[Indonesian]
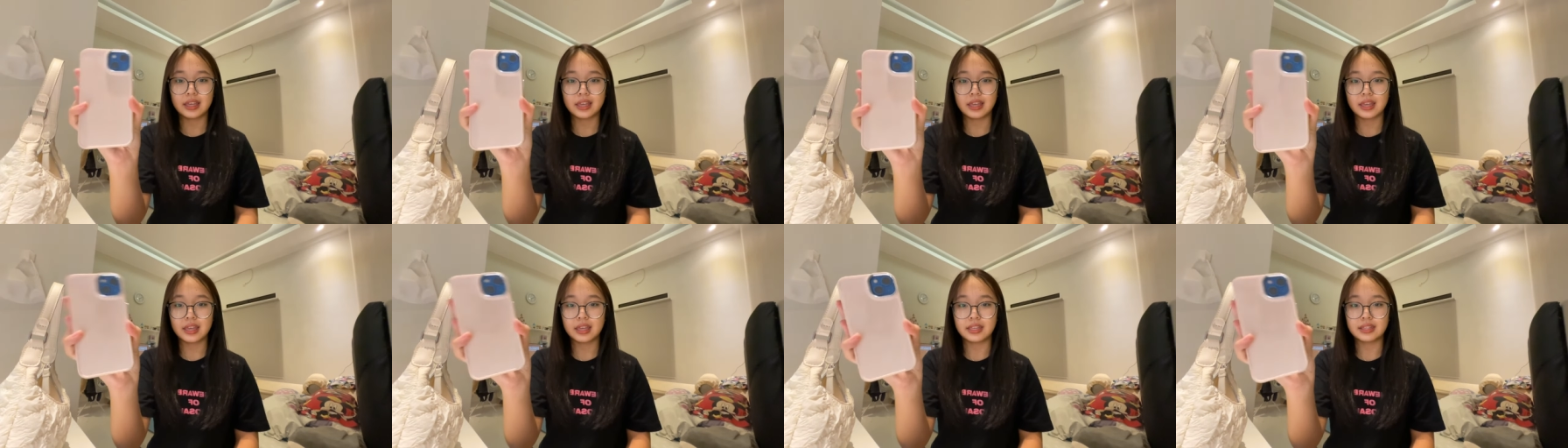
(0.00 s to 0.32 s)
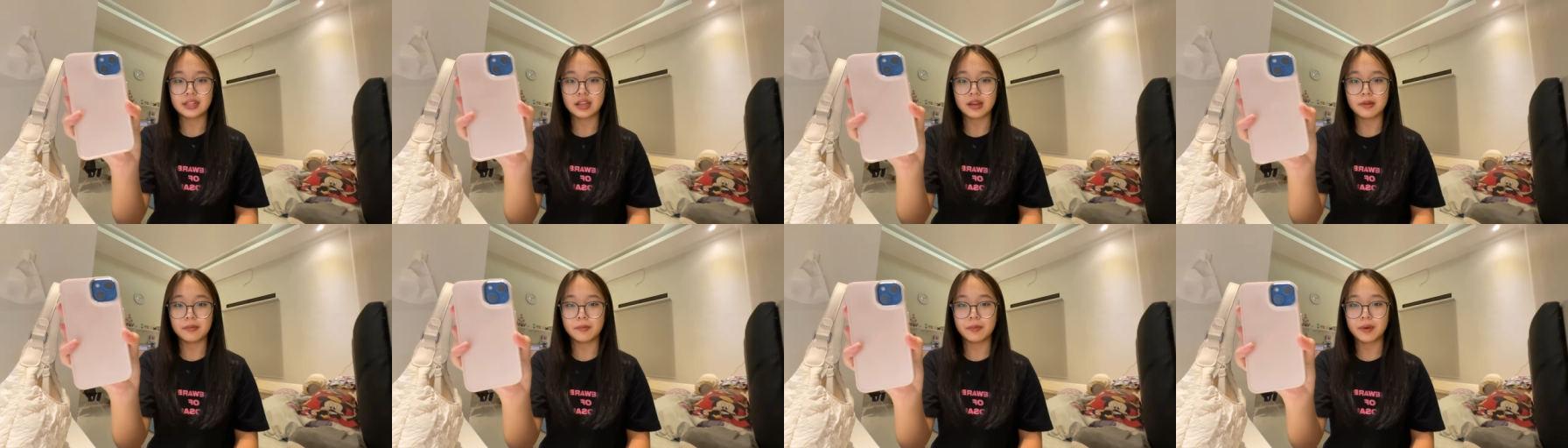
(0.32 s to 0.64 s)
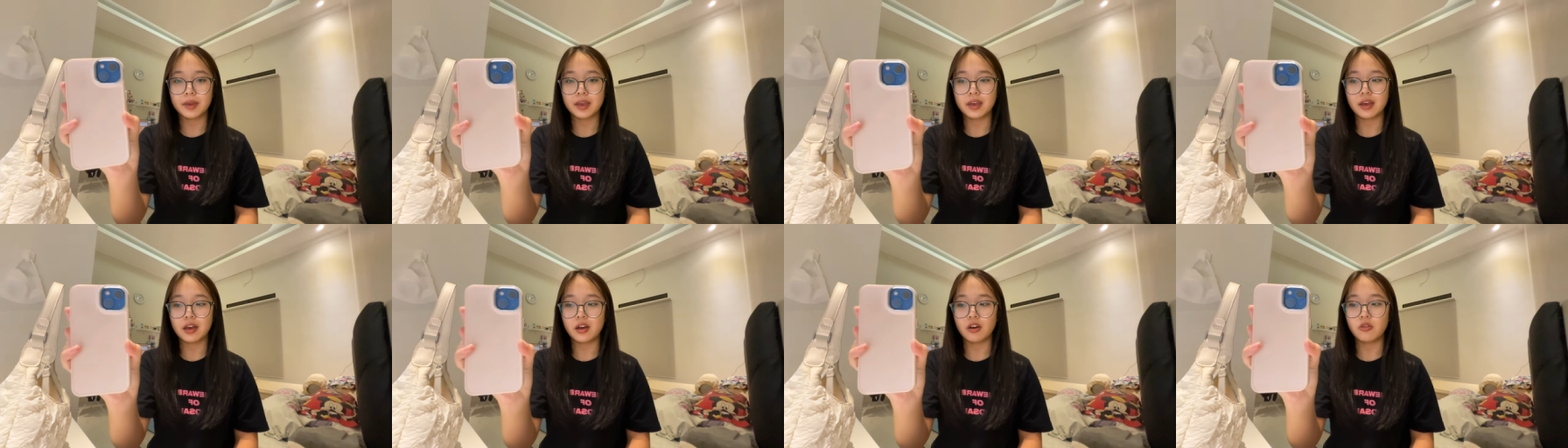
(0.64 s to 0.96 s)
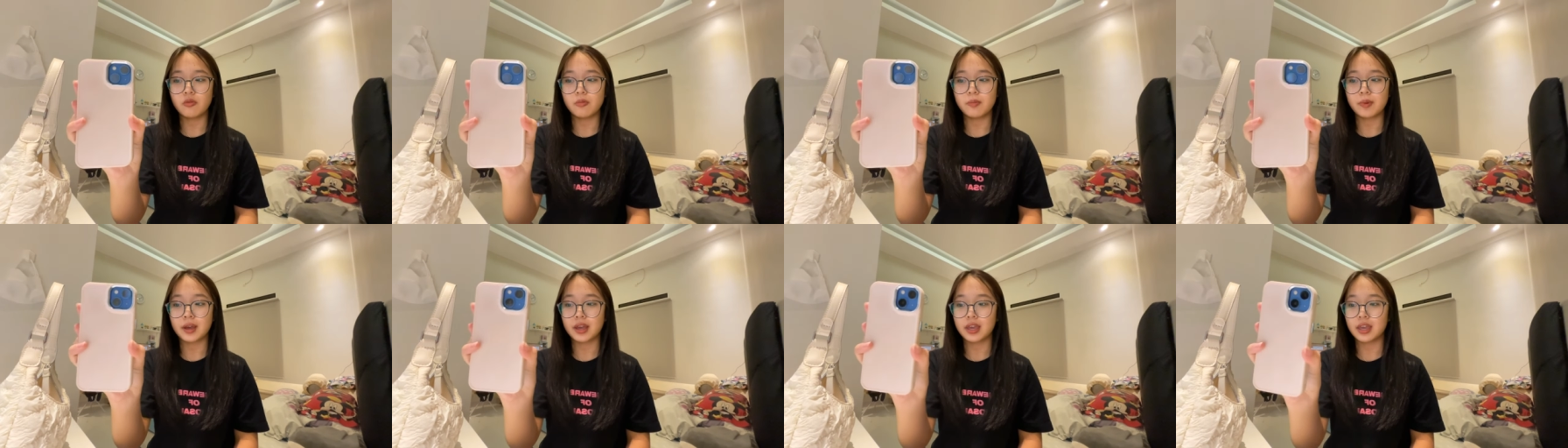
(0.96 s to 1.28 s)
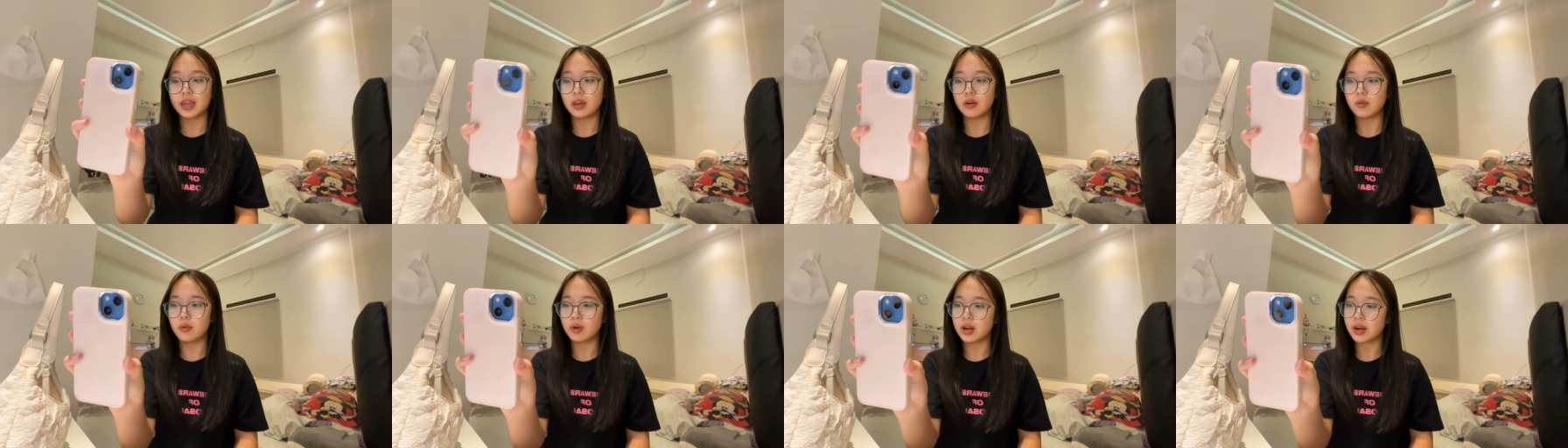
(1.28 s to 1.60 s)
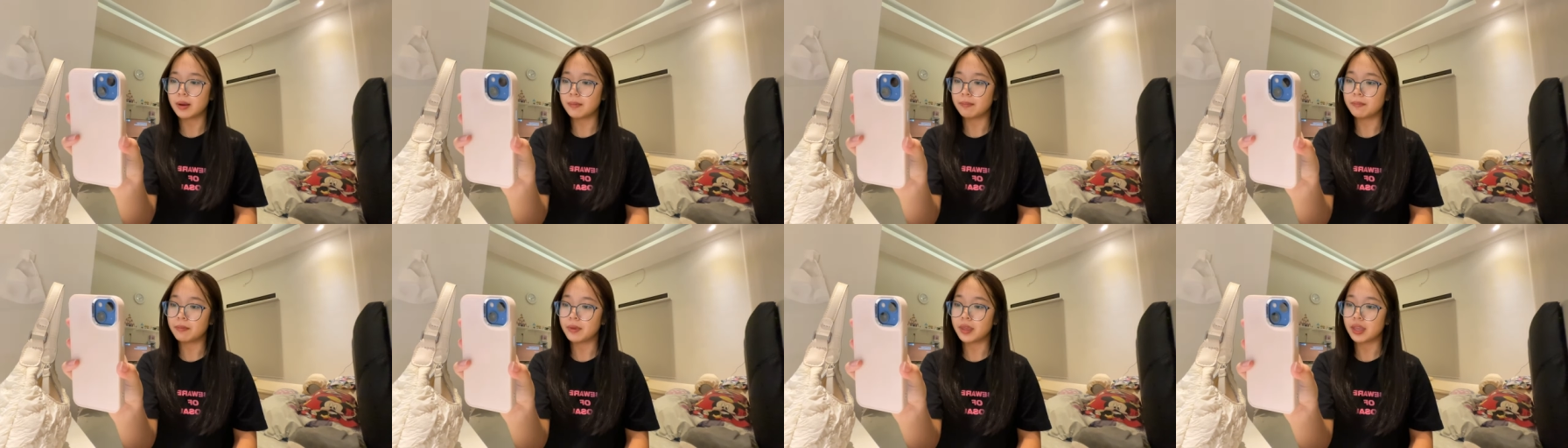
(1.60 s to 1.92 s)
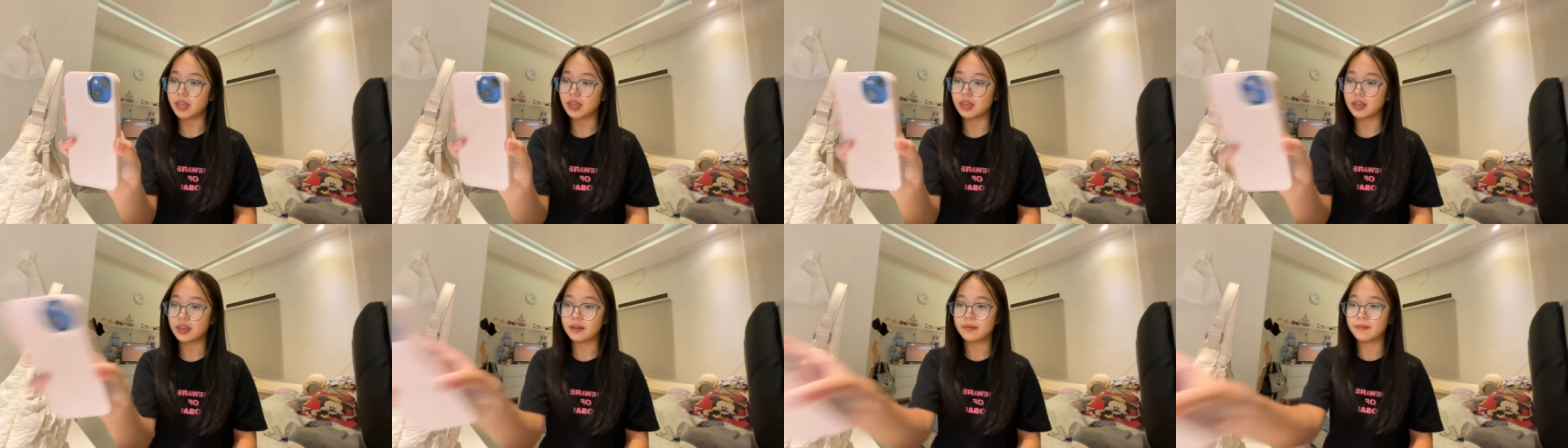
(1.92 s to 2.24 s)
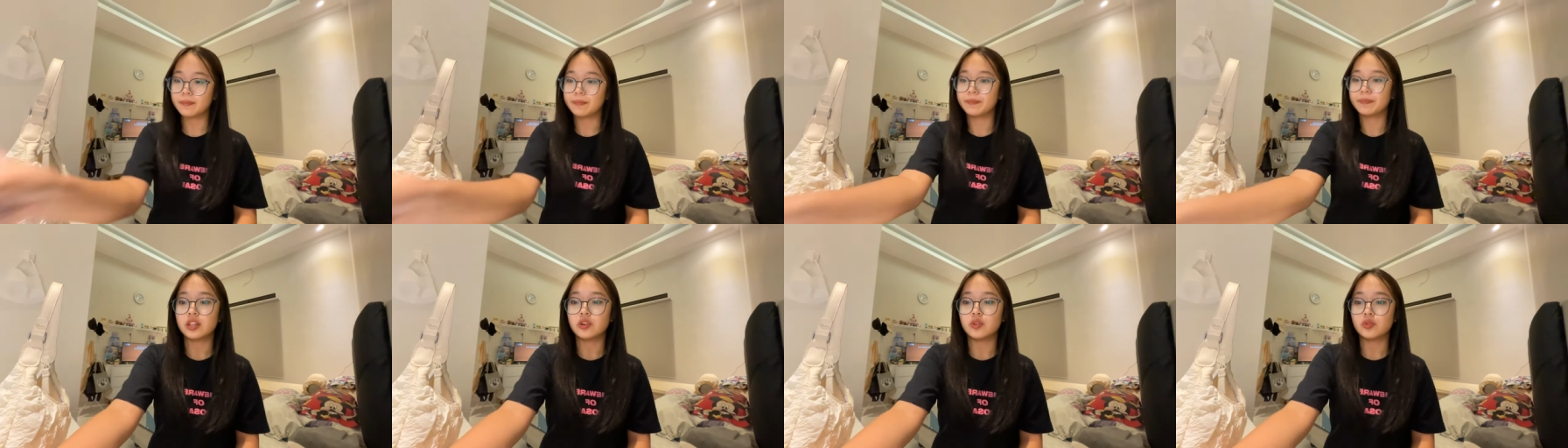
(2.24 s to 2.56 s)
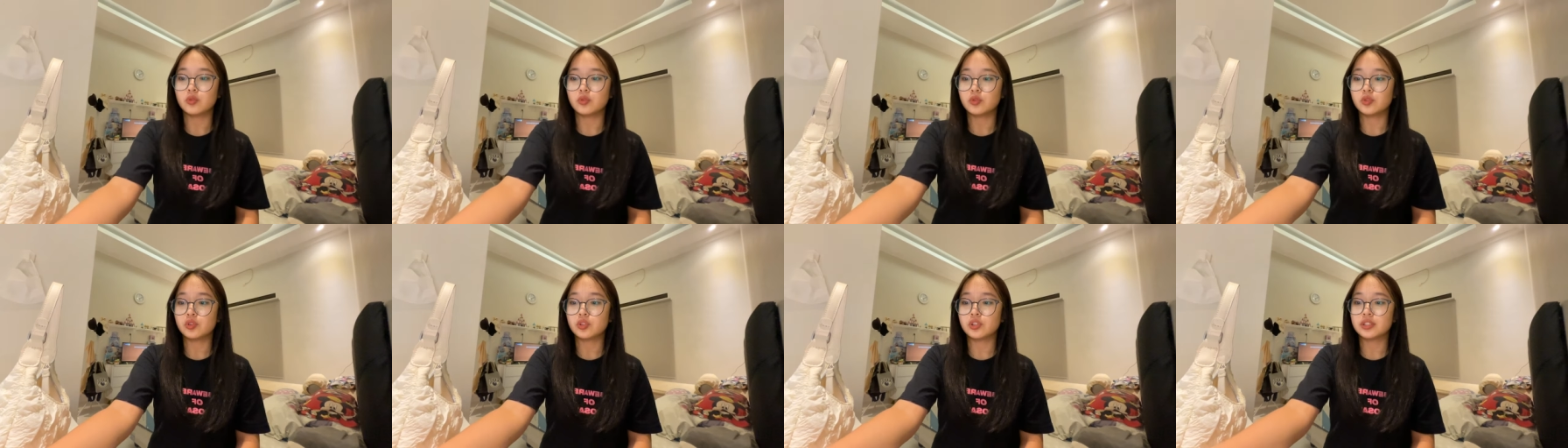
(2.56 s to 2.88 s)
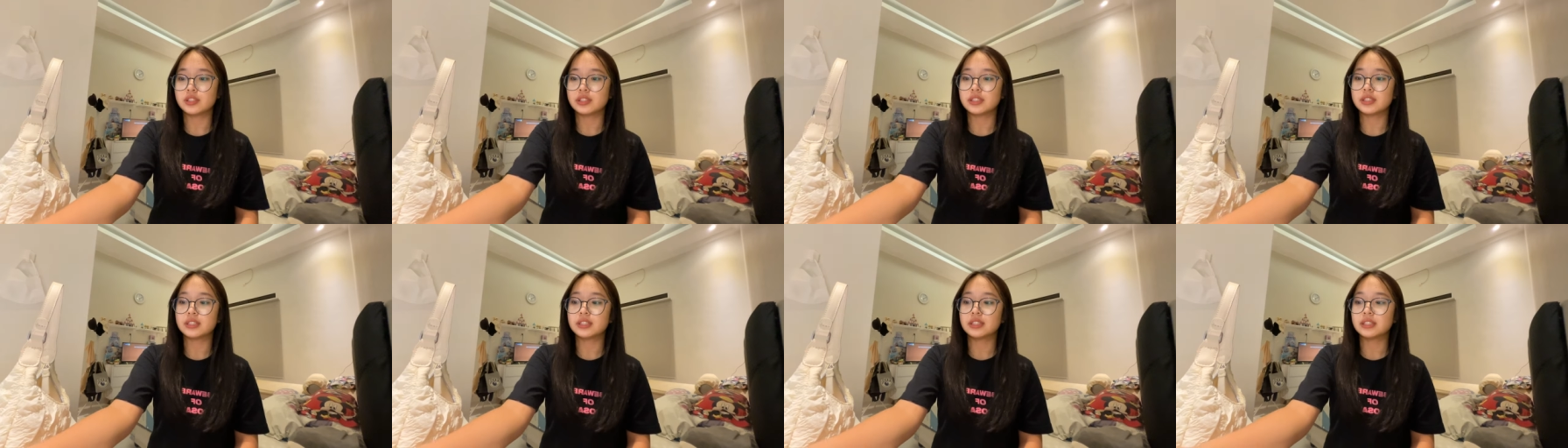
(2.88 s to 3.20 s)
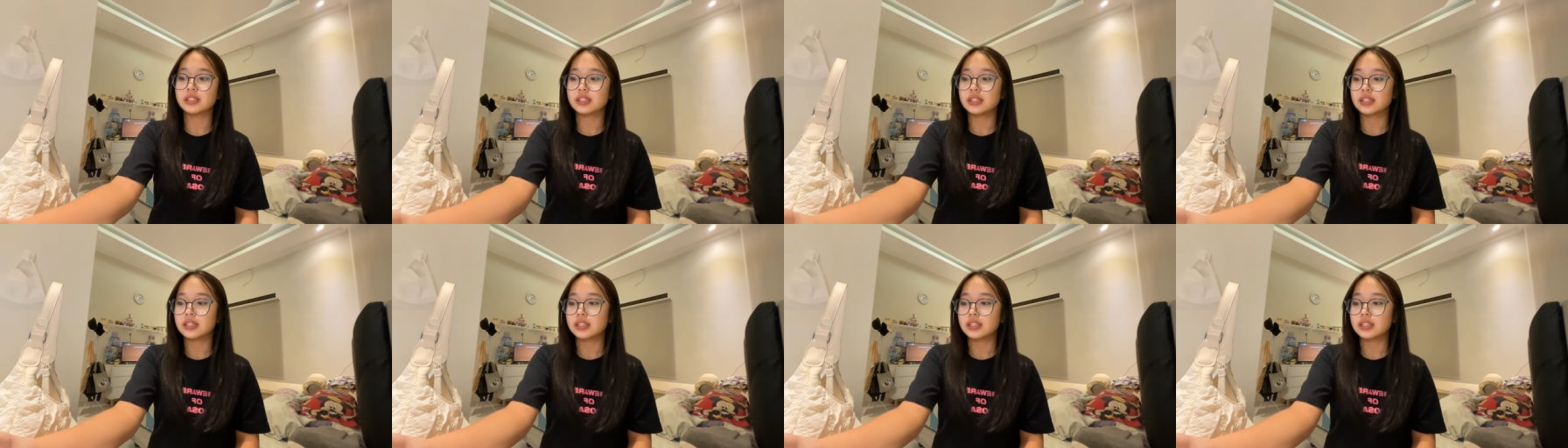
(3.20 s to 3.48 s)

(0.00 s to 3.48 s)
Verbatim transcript: case HP aku pakai yang warna pink terus